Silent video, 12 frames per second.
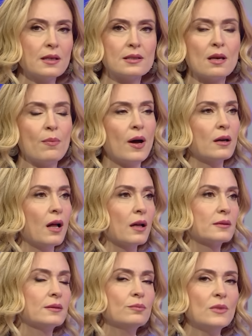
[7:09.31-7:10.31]
sabah
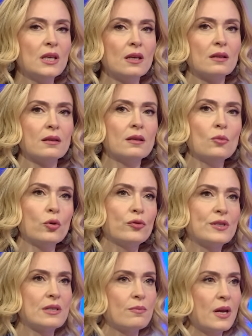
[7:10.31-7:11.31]
kalktım, giyindim,
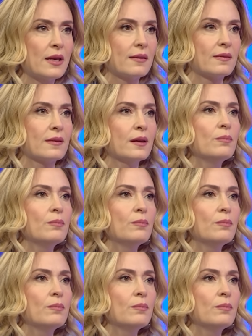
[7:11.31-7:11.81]
ofisime gittim.